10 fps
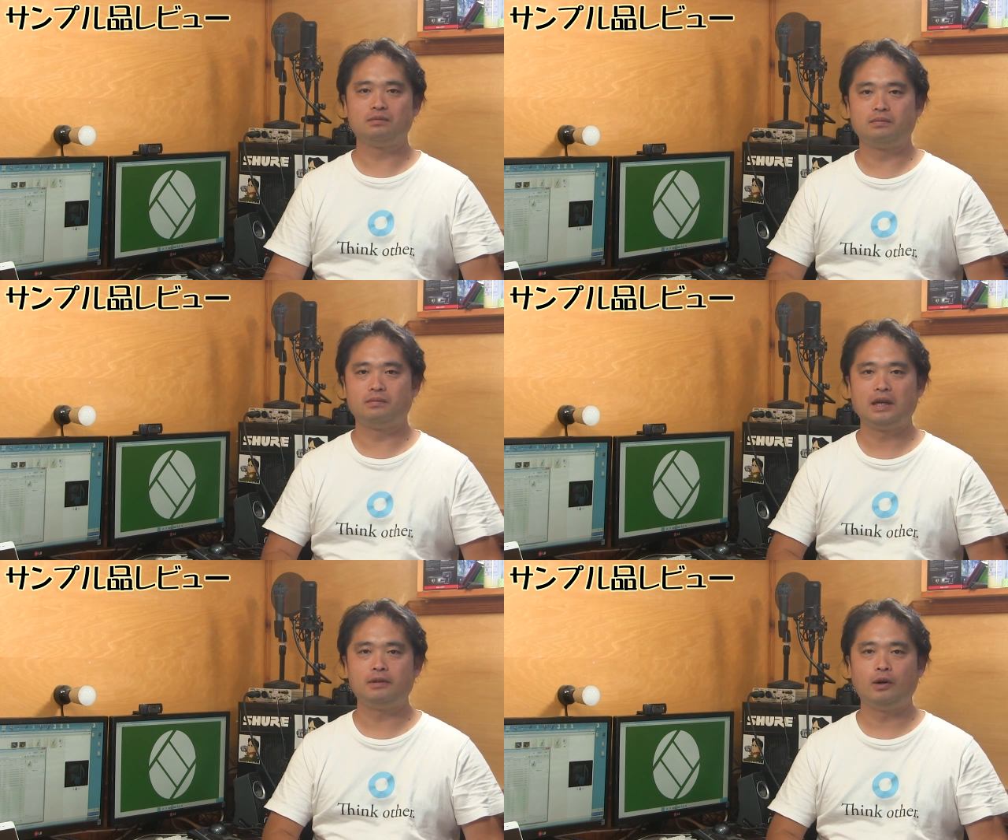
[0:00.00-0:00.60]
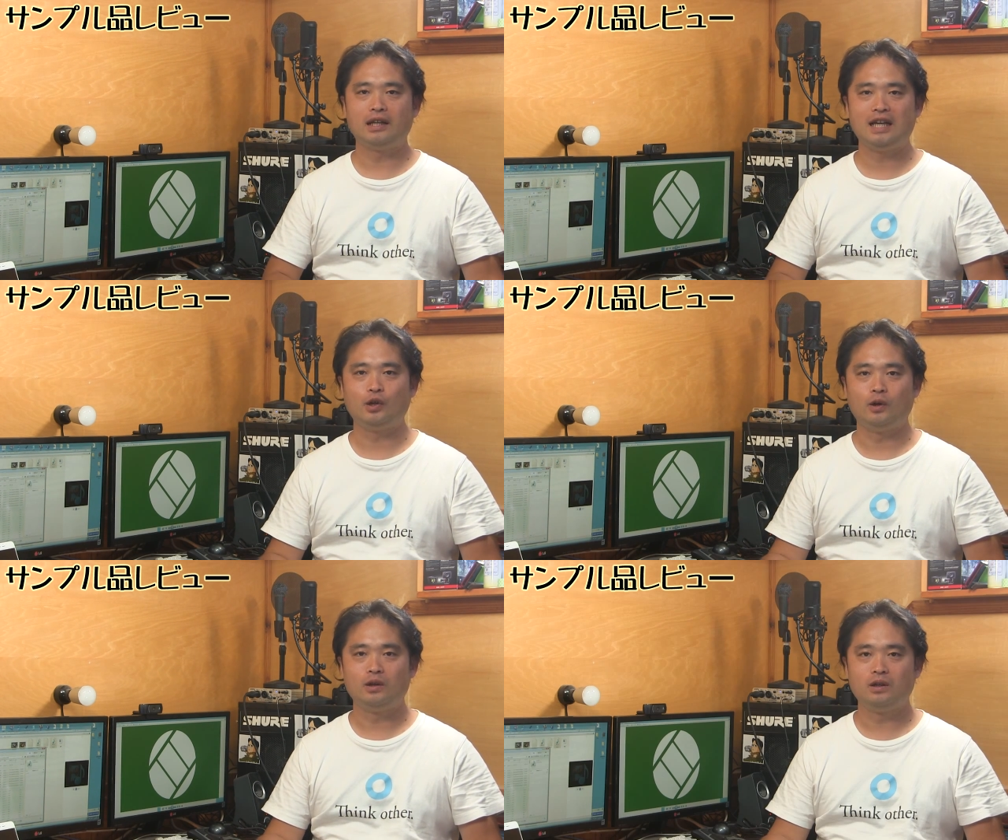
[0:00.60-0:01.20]

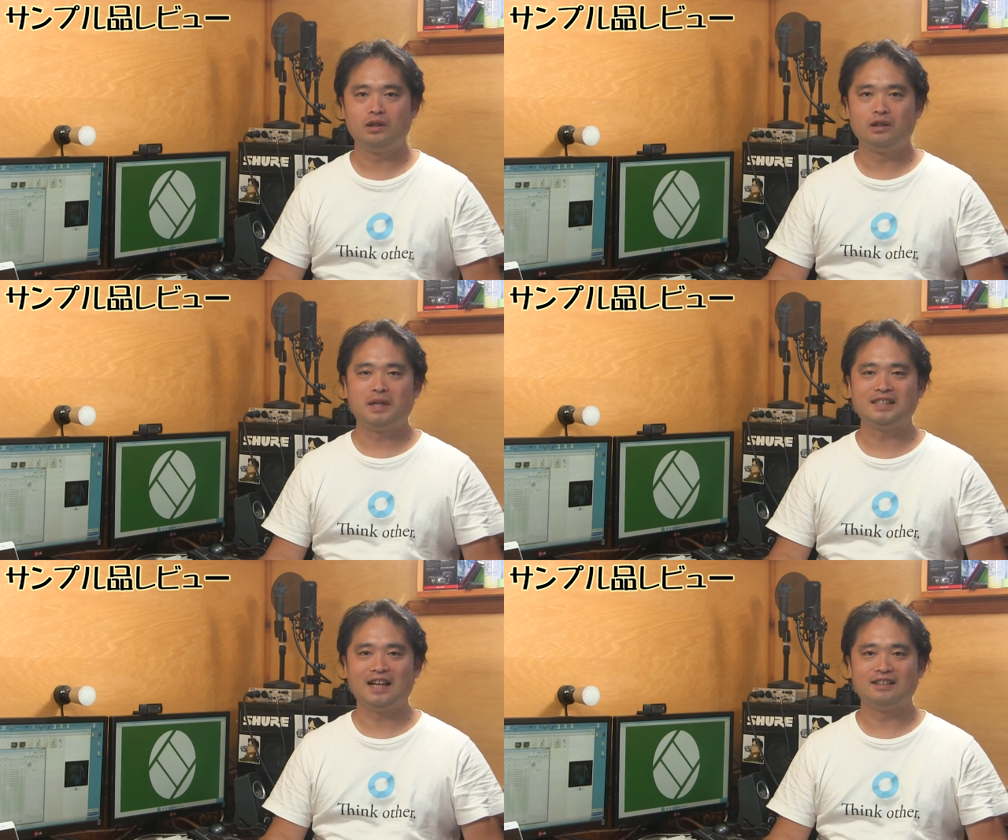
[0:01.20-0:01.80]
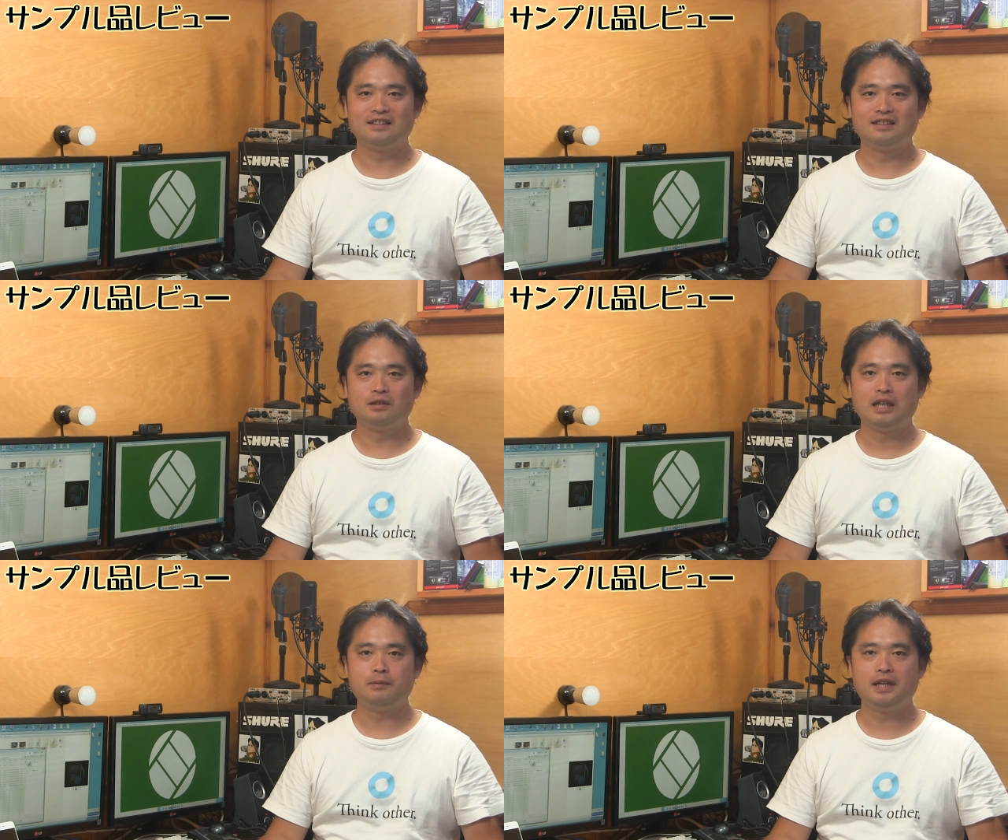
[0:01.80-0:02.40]
センサーライト、皆さんお
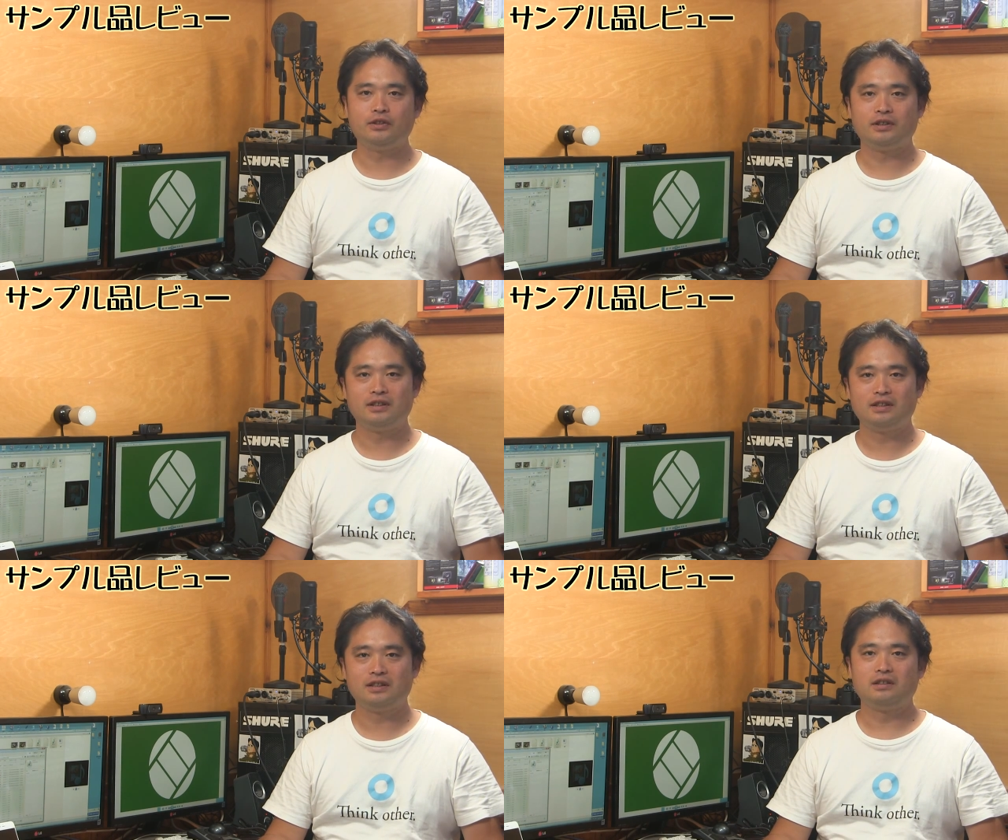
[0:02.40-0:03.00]
なじみです。